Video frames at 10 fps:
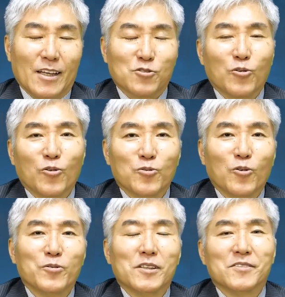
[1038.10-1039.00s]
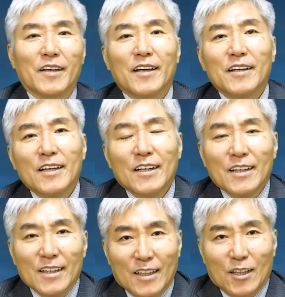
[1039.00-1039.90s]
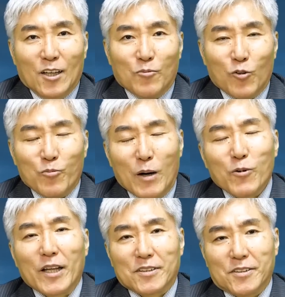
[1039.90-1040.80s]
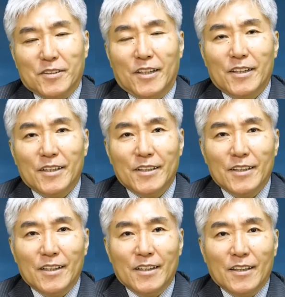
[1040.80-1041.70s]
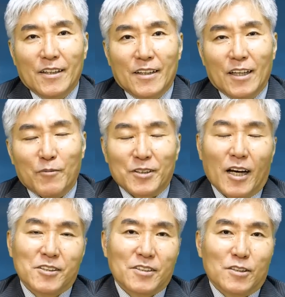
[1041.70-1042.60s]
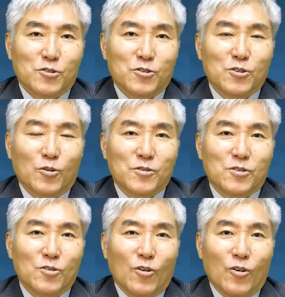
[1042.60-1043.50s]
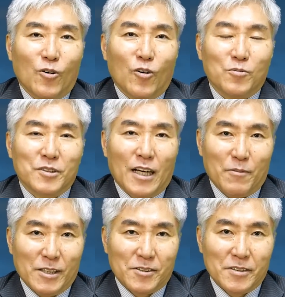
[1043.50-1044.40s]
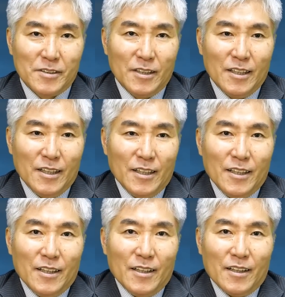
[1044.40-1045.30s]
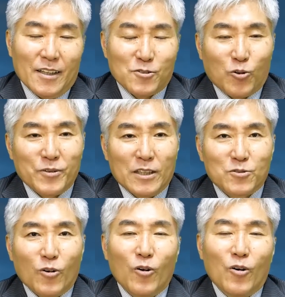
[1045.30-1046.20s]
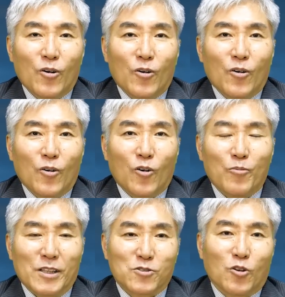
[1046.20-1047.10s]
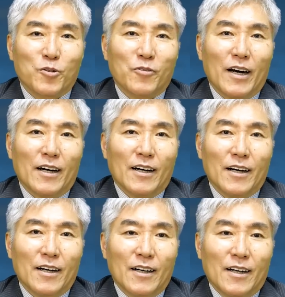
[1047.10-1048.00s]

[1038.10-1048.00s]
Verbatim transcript: そのことをですねもう間もなくまた8月15日を迎えますそうなるとマスコミは